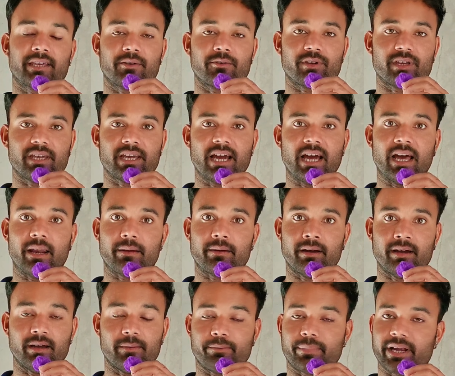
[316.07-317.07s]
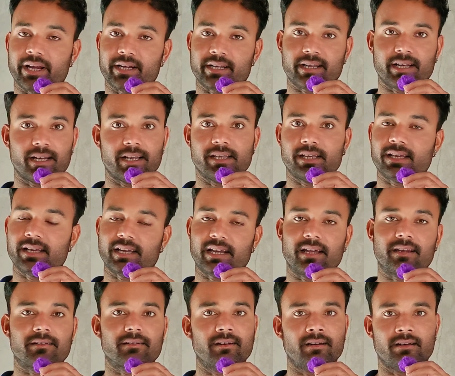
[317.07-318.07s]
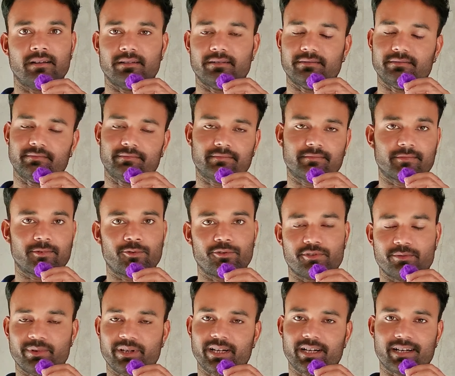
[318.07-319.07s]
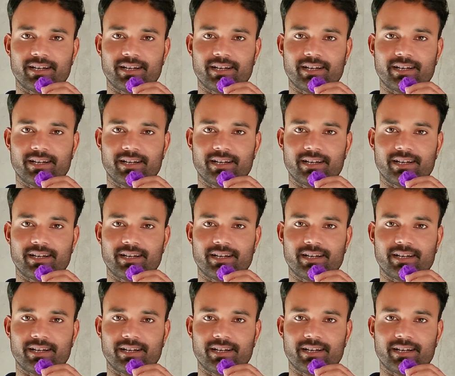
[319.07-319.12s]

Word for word: क्योंकि यार पेट के लिए यार कुछ भी